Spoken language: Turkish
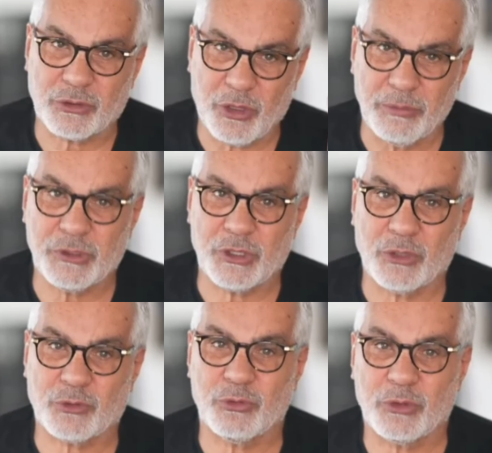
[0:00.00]
tabii
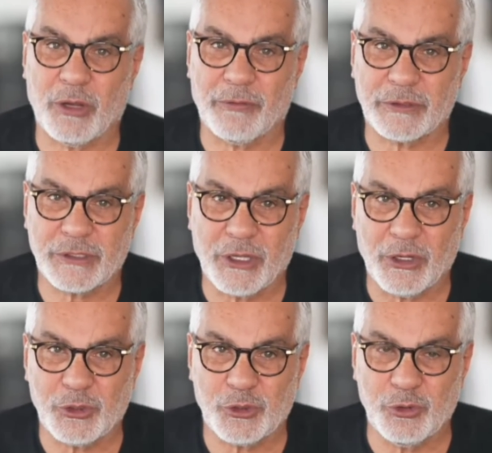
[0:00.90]
Cansu'nun kafası
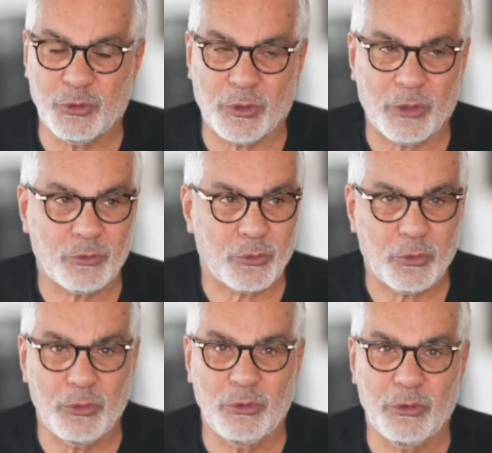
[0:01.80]
karışıyor. Ulan ne
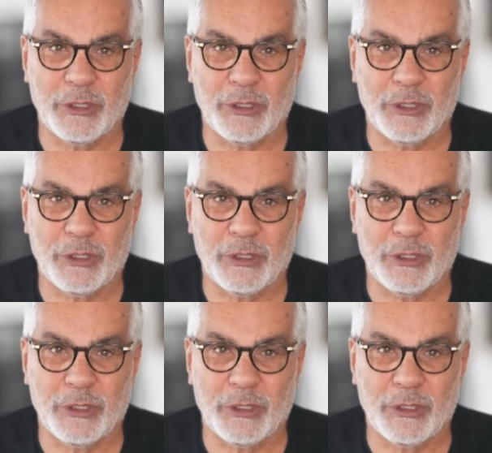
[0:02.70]
oluyor